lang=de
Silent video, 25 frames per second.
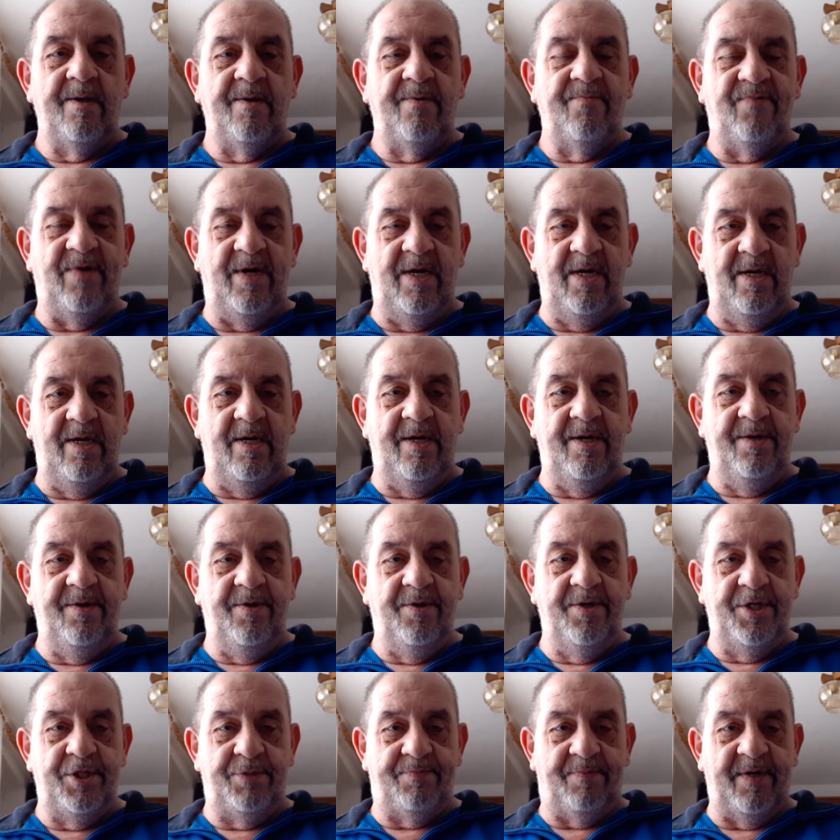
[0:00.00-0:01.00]
weil er
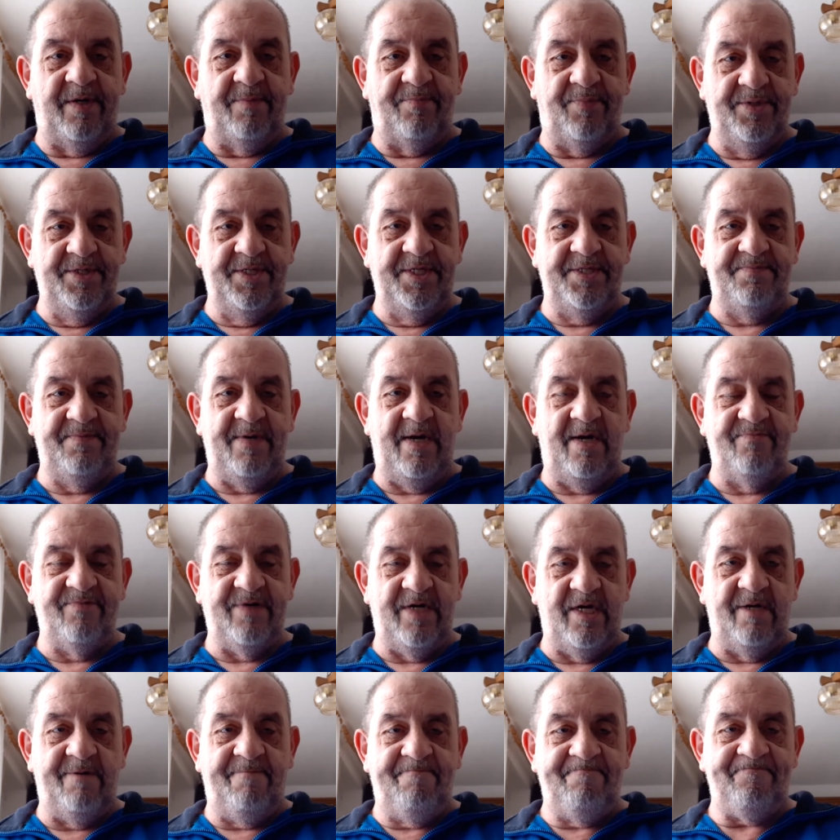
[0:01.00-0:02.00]
noch nicht bei der Bundeswehr
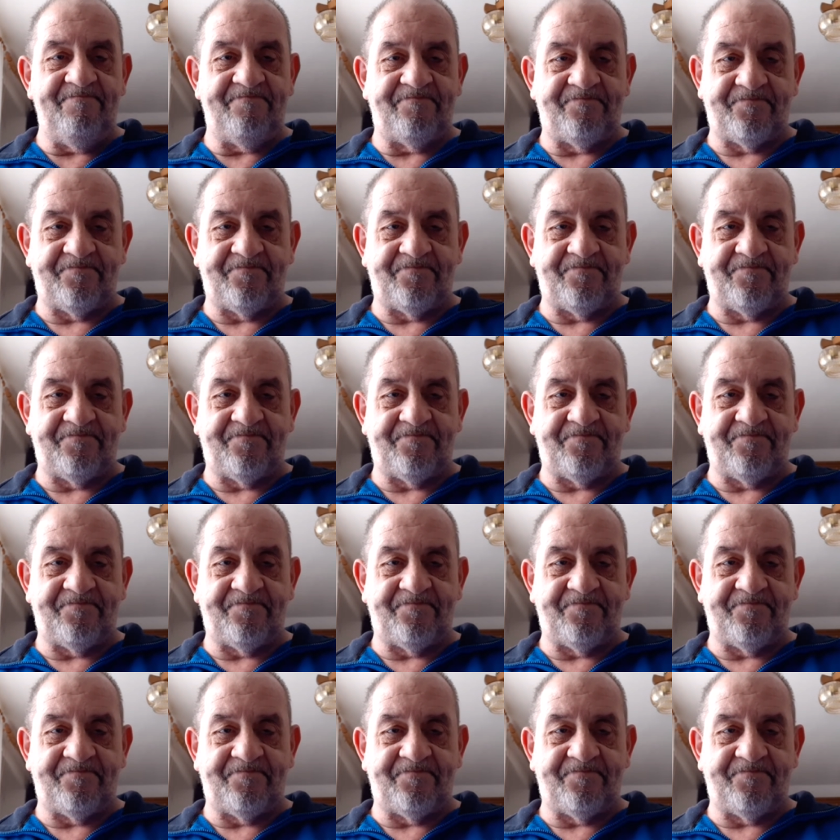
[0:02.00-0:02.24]
war.